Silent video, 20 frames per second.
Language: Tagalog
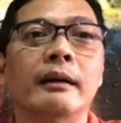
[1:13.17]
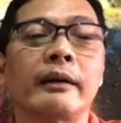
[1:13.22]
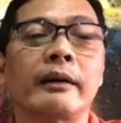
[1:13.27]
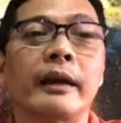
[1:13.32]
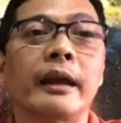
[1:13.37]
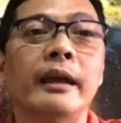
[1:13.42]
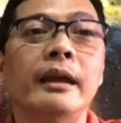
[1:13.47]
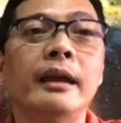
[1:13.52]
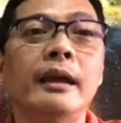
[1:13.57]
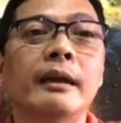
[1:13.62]

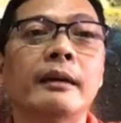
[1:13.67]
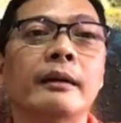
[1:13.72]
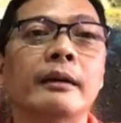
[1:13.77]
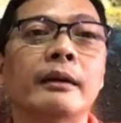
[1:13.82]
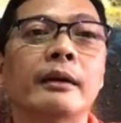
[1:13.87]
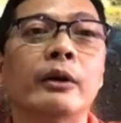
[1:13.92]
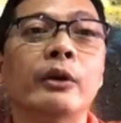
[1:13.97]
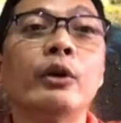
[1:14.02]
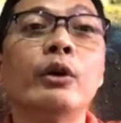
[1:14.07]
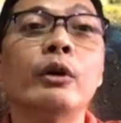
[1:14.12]
Okay?
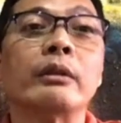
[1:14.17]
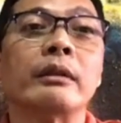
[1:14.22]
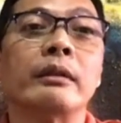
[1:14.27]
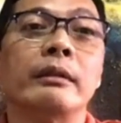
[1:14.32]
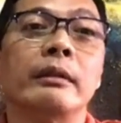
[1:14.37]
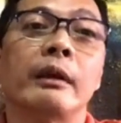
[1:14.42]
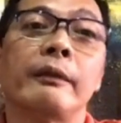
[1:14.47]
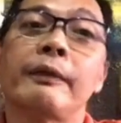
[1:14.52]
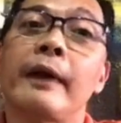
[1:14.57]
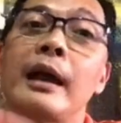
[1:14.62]
O
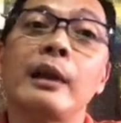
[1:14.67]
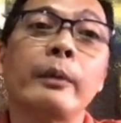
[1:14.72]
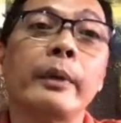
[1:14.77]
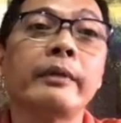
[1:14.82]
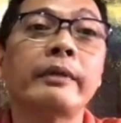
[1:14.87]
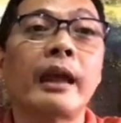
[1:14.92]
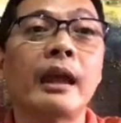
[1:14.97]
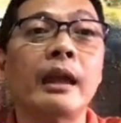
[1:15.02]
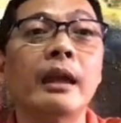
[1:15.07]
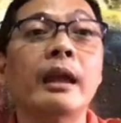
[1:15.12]
yun, the
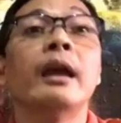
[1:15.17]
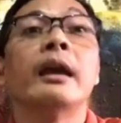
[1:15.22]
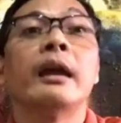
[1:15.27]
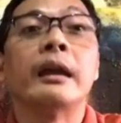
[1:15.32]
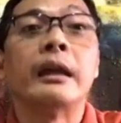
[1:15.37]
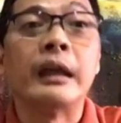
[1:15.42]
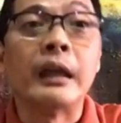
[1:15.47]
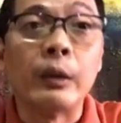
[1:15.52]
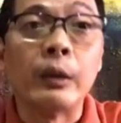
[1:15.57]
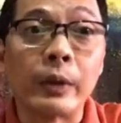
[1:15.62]
following day,
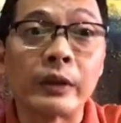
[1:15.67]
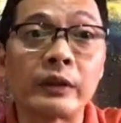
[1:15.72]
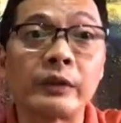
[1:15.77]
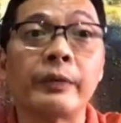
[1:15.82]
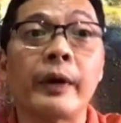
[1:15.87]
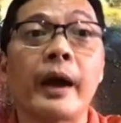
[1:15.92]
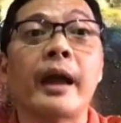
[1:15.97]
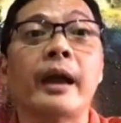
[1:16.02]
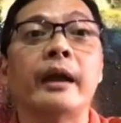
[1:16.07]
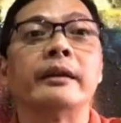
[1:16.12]
he was
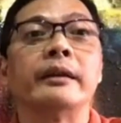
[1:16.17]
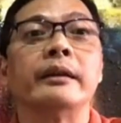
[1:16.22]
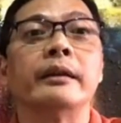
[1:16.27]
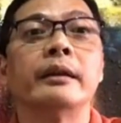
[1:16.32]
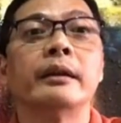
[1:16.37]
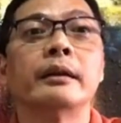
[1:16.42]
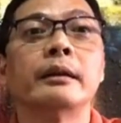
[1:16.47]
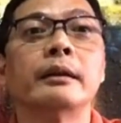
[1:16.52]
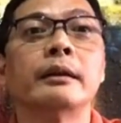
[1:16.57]
fired.